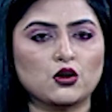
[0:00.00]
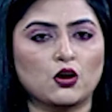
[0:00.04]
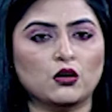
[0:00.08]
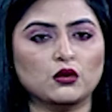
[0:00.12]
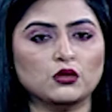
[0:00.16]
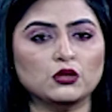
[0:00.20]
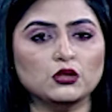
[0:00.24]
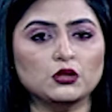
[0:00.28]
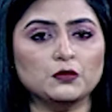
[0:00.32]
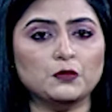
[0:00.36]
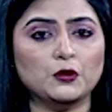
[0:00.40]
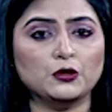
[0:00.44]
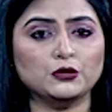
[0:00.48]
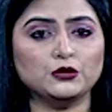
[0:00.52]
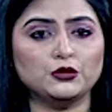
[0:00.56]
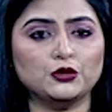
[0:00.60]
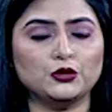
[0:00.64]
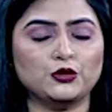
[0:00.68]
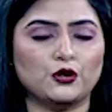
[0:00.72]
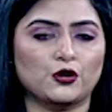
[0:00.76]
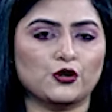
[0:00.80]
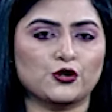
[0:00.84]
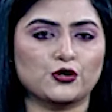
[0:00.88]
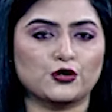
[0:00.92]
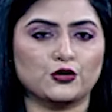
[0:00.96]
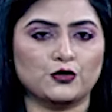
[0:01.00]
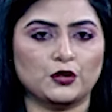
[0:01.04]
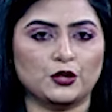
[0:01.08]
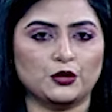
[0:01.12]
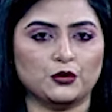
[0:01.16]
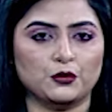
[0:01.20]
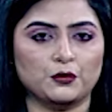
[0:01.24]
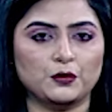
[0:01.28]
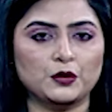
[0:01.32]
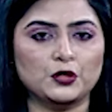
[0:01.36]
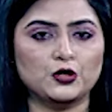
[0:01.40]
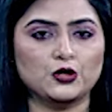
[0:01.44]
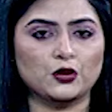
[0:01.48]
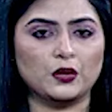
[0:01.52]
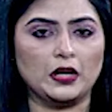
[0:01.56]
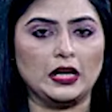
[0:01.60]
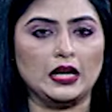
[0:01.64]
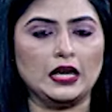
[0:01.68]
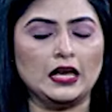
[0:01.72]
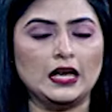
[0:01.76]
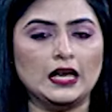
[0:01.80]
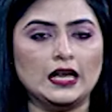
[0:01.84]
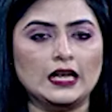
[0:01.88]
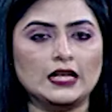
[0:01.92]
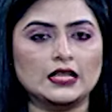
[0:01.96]
সংঘবদ্ধ ধর্ষণের
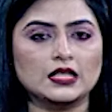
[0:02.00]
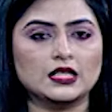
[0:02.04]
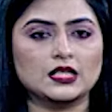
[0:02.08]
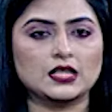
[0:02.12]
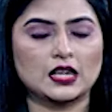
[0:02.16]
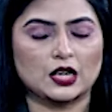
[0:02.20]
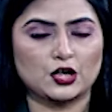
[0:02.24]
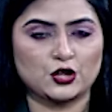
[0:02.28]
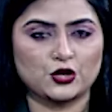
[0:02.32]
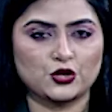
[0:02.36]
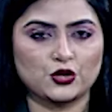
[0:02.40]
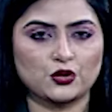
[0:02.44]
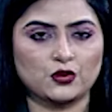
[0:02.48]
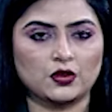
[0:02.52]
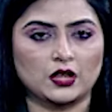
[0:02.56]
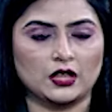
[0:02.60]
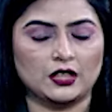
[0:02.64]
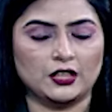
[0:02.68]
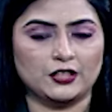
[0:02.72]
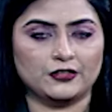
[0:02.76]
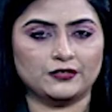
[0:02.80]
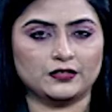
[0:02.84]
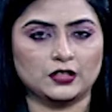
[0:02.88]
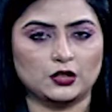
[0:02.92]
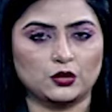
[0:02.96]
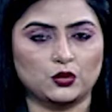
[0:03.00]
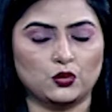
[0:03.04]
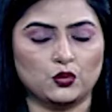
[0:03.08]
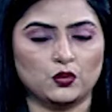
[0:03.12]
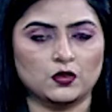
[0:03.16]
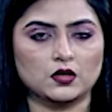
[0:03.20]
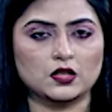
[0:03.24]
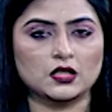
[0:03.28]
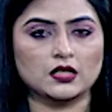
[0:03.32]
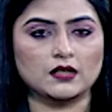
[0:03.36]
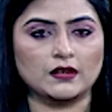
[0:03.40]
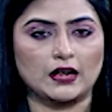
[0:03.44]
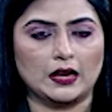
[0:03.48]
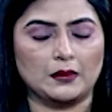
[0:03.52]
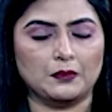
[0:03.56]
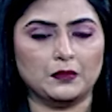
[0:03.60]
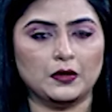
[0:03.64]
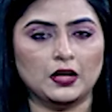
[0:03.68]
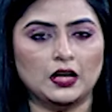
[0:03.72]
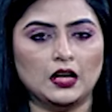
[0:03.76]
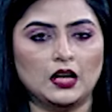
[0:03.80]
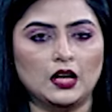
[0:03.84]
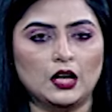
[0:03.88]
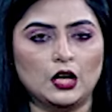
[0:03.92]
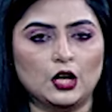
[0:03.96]
অভিযোগে চারজনকে গ্রেফতার করেছে র্যাব